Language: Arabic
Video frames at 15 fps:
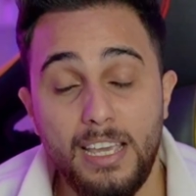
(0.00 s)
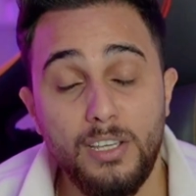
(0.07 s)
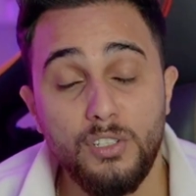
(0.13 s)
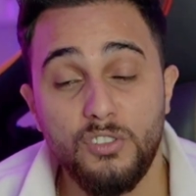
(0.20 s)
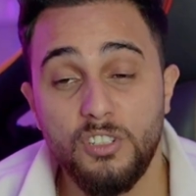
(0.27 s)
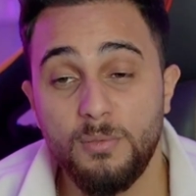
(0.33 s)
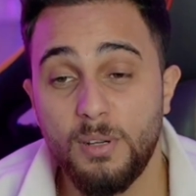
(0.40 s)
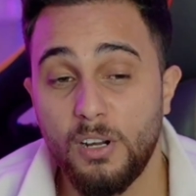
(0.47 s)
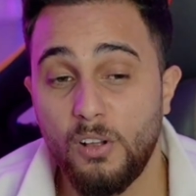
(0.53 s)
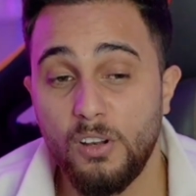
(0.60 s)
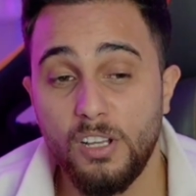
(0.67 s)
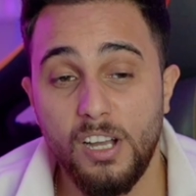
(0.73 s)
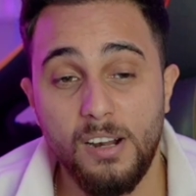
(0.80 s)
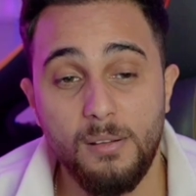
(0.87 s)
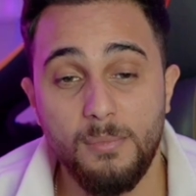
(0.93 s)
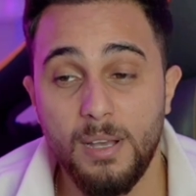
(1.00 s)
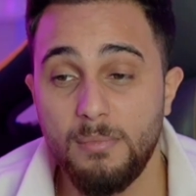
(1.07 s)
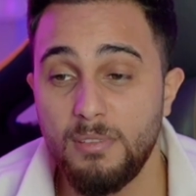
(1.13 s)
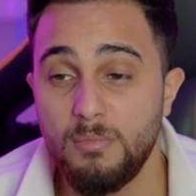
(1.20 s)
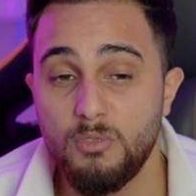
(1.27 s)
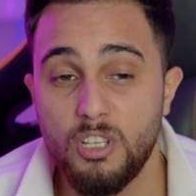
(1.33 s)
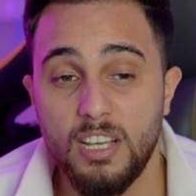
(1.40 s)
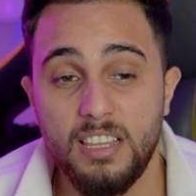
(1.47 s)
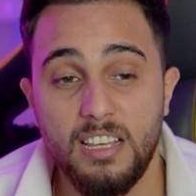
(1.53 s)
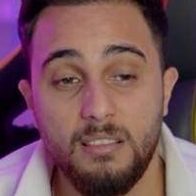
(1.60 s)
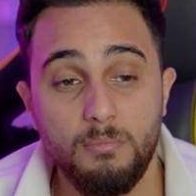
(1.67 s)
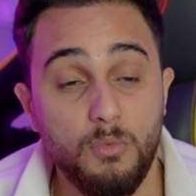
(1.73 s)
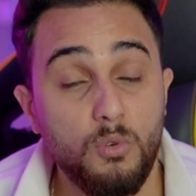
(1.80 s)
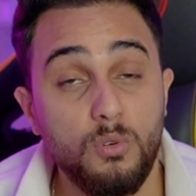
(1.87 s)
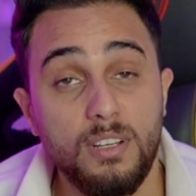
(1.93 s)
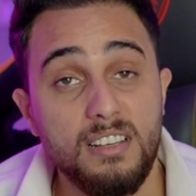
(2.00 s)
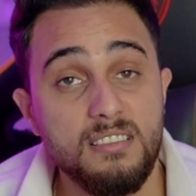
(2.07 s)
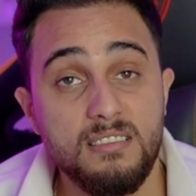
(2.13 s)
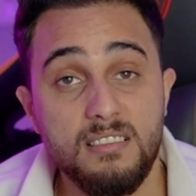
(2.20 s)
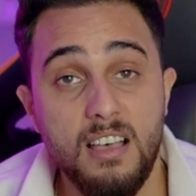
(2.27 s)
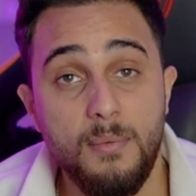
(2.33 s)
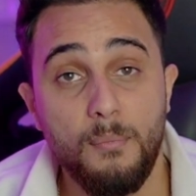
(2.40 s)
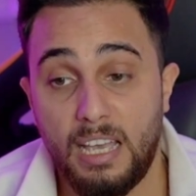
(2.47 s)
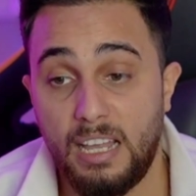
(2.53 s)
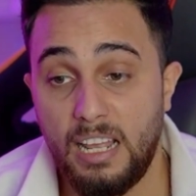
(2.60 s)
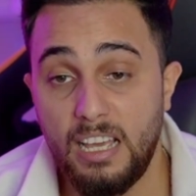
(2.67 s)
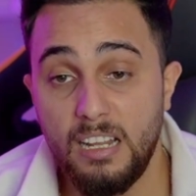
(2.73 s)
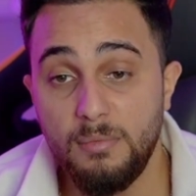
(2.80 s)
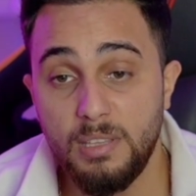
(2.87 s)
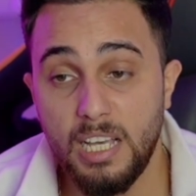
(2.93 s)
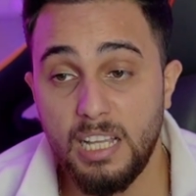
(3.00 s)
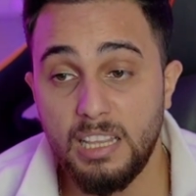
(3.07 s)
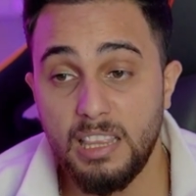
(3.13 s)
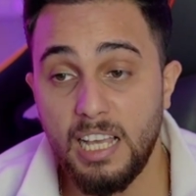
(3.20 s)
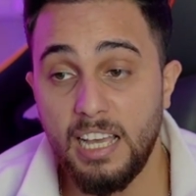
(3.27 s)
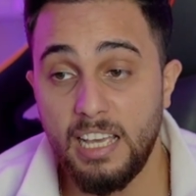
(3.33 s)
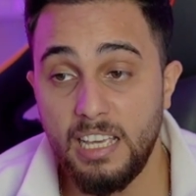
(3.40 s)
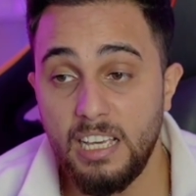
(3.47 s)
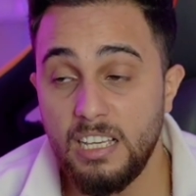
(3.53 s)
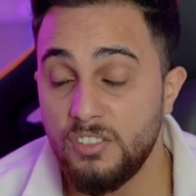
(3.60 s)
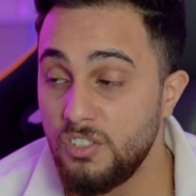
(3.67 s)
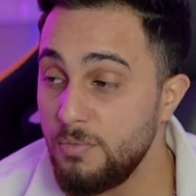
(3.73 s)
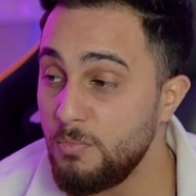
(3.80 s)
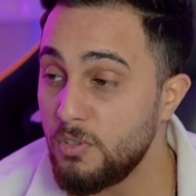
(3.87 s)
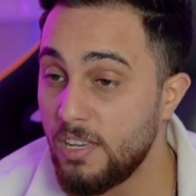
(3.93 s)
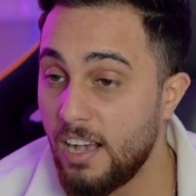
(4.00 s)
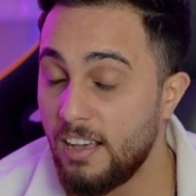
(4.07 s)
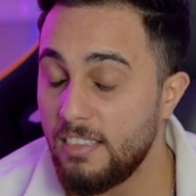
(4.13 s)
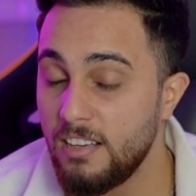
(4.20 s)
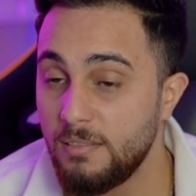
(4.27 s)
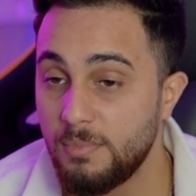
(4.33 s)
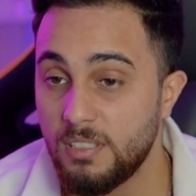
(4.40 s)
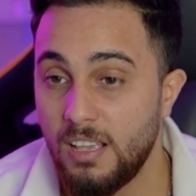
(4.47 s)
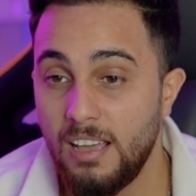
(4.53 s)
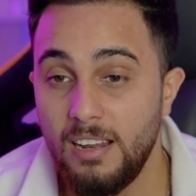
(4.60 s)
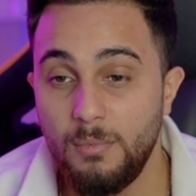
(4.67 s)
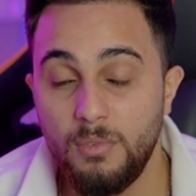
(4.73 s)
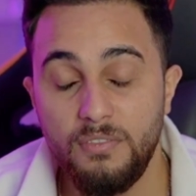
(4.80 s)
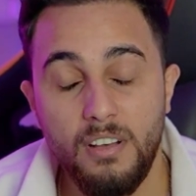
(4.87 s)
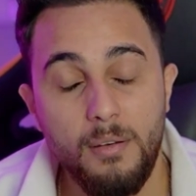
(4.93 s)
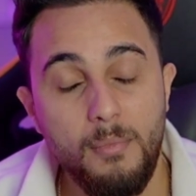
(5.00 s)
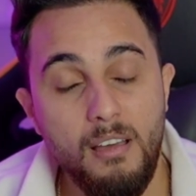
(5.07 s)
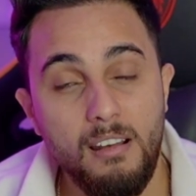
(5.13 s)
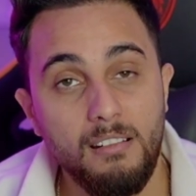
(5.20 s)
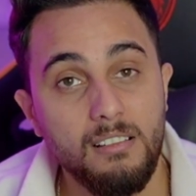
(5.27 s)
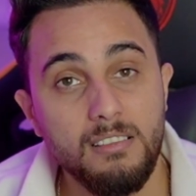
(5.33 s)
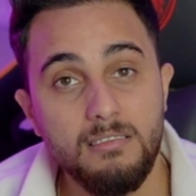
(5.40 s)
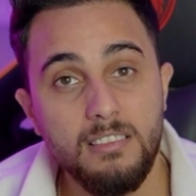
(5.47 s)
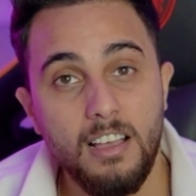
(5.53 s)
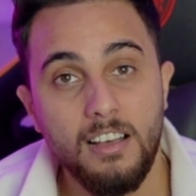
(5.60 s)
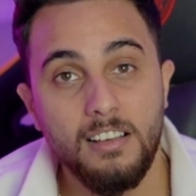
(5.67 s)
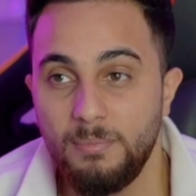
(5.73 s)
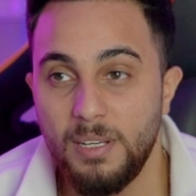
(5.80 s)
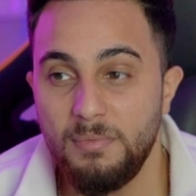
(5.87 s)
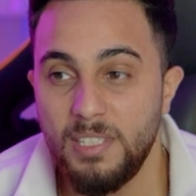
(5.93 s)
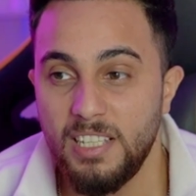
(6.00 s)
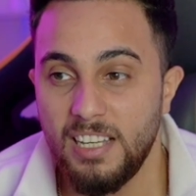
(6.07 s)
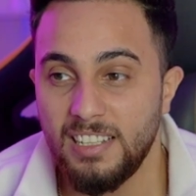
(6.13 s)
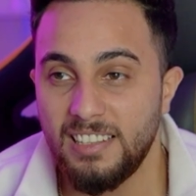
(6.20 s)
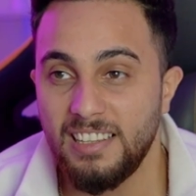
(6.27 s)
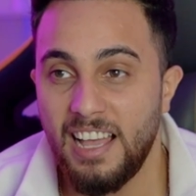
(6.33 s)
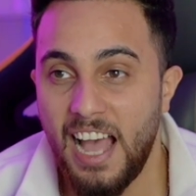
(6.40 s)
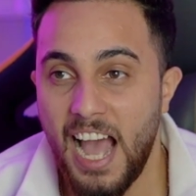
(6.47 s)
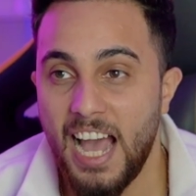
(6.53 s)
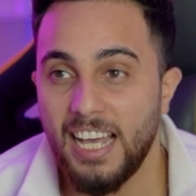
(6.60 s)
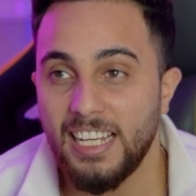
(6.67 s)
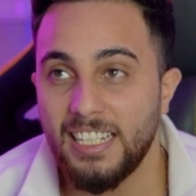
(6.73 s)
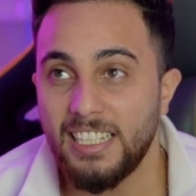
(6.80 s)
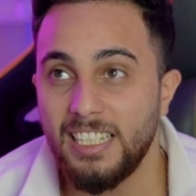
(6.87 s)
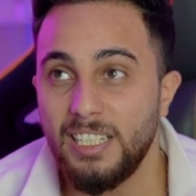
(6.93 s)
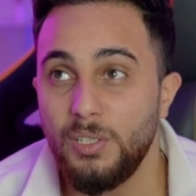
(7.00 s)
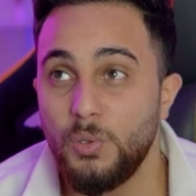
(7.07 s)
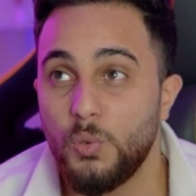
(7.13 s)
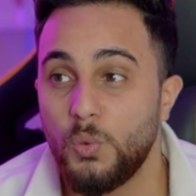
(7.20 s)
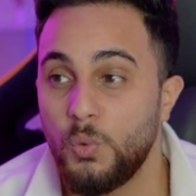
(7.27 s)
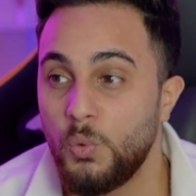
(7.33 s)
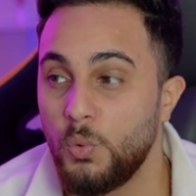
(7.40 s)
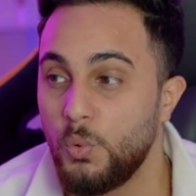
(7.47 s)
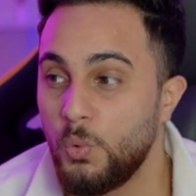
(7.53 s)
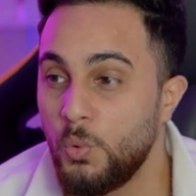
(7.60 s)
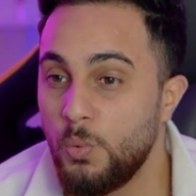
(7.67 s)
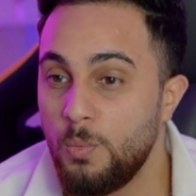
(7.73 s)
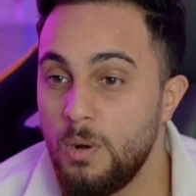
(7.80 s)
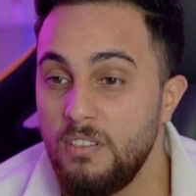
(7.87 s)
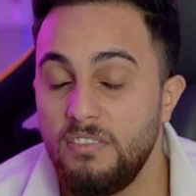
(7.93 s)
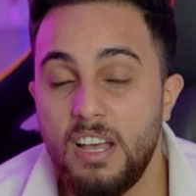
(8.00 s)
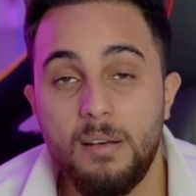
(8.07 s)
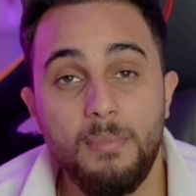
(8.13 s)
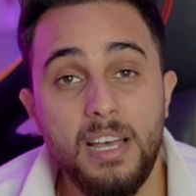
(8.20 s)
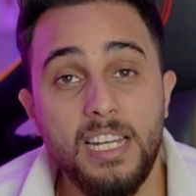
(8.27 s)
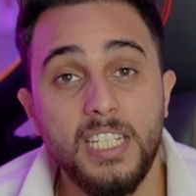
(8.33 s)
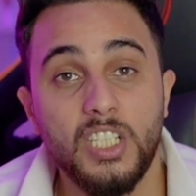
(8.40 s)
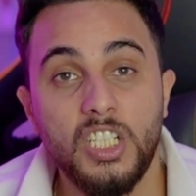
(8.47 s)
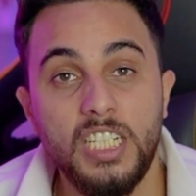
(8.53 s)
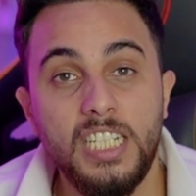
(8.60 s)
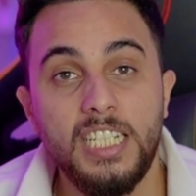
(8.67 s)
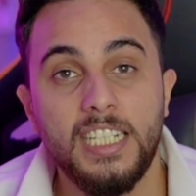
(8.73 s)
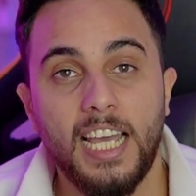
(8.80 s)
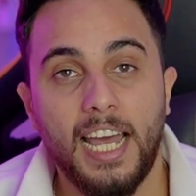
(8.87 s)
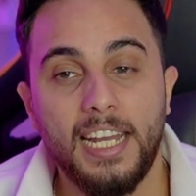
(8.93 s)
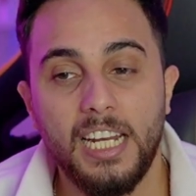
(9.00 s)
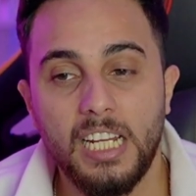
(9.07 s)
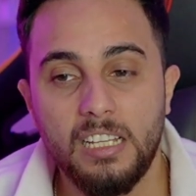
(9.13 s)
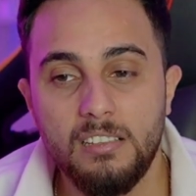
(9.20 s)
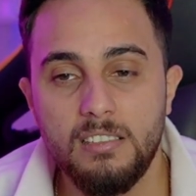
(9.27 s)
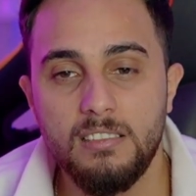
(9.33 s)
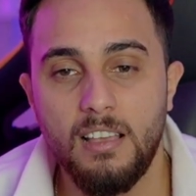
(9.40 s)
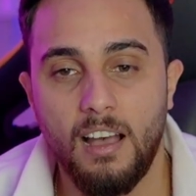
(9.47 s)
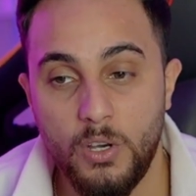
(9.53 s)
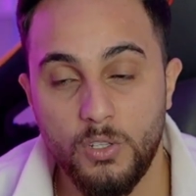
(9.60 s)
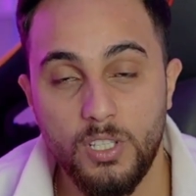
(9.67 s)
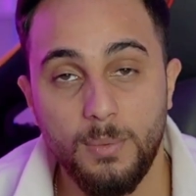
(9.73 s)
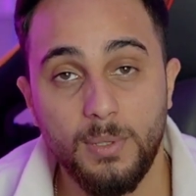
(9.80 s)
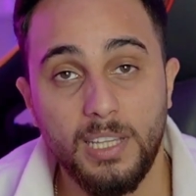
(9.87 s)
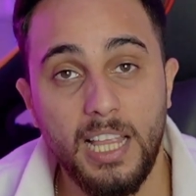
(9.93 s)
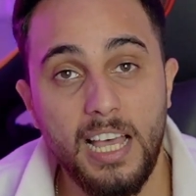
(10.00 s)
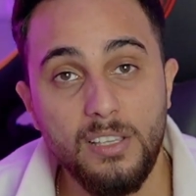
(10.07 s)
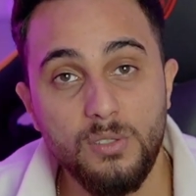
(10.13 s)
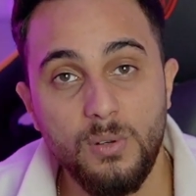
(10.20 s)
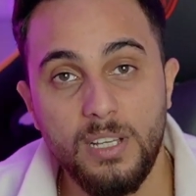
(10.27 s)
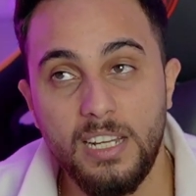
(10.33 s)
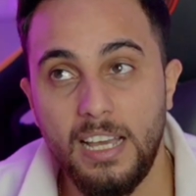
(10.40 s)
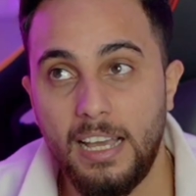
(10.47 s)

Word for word: اي يوتيوبر يقول لك انا ما بدي مشاهدات بكون كذاب يعني انا بدي اطلع ايه اجيب مشاهدات بس انا مو فهمان القصه ما بدي اطلع احكي و... وما فهمان شيء عن القصه واذا بتلاحظوا انا